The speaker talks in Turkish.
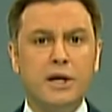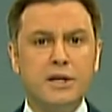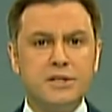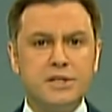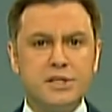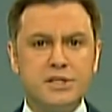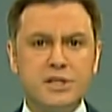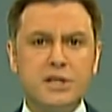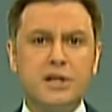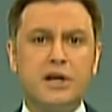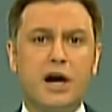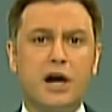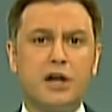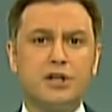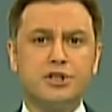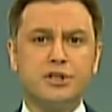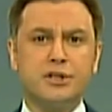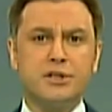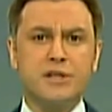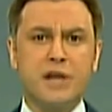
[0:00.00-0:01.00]
Sizin
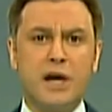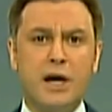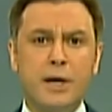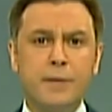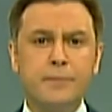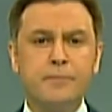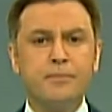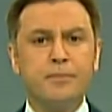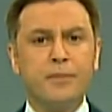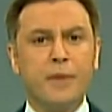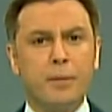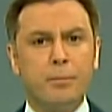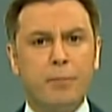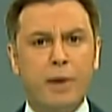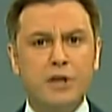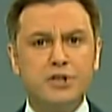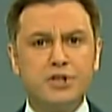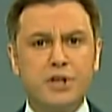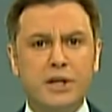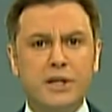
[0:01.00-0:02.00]
karşınıza
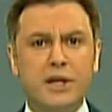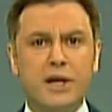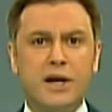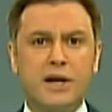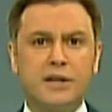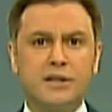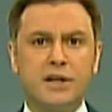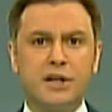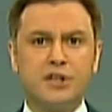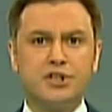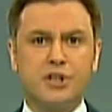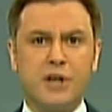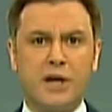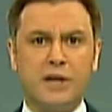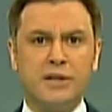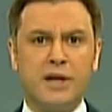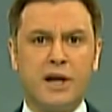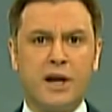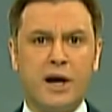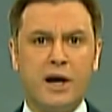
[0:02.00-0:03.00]
başkaları adına
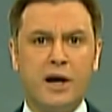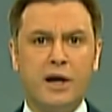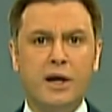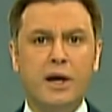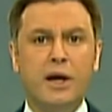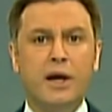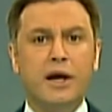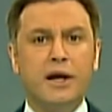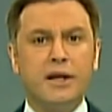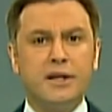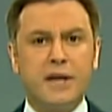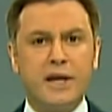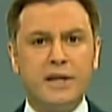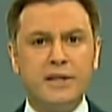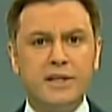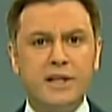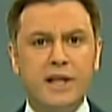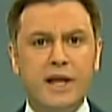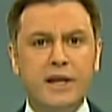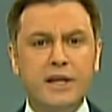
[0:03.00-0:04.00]
çıkanlara,
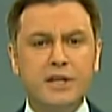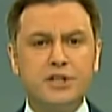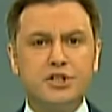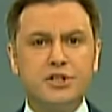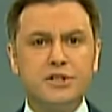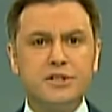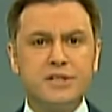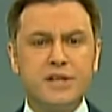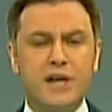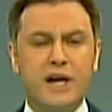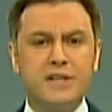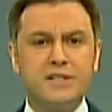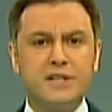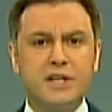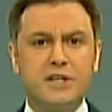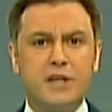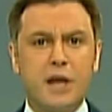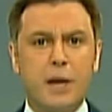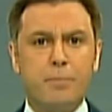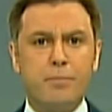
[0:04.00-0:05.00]
kendileri için
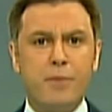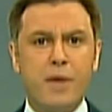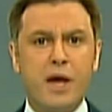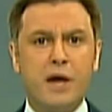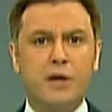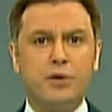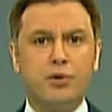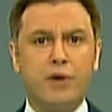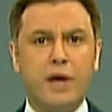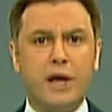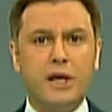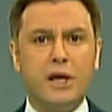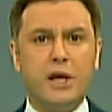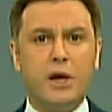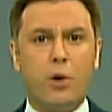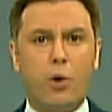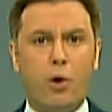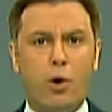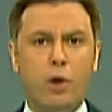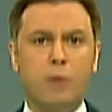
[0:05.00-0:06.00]
siyaset yapmaya
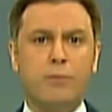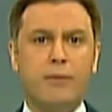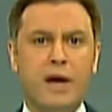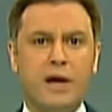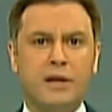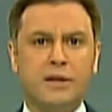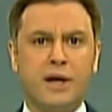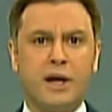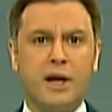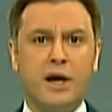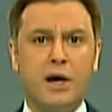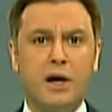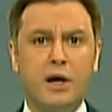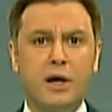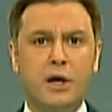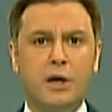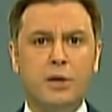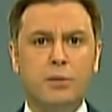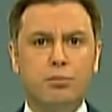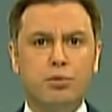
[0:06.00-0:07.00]
yüreği olmayanlara
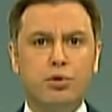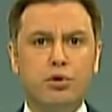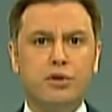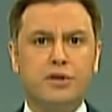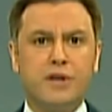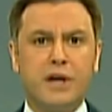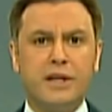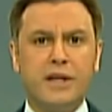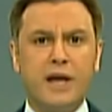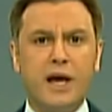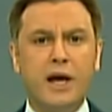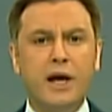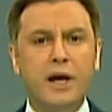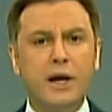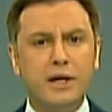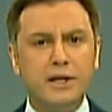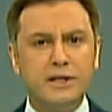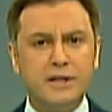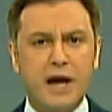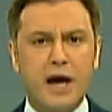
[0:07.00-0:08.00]
bu ülkede
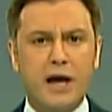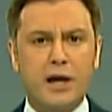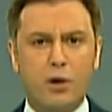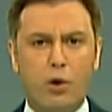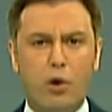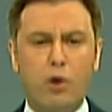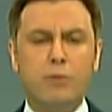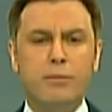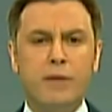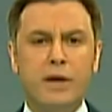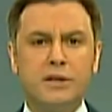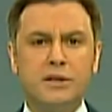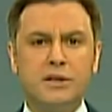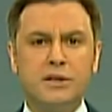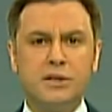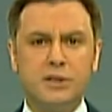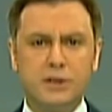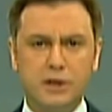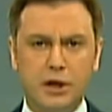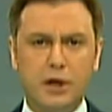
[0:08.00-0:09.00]
yer
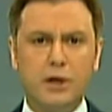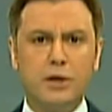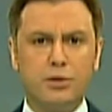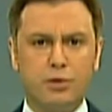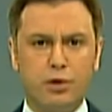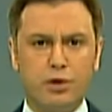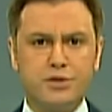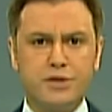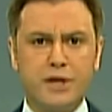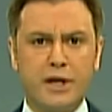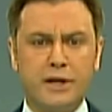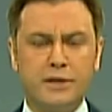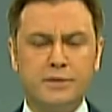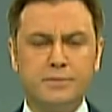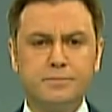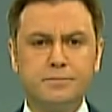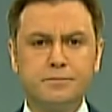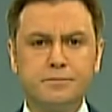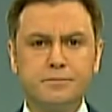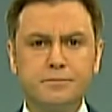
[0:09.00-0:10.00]
olmadığını
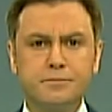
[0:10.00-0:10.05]
gösterin.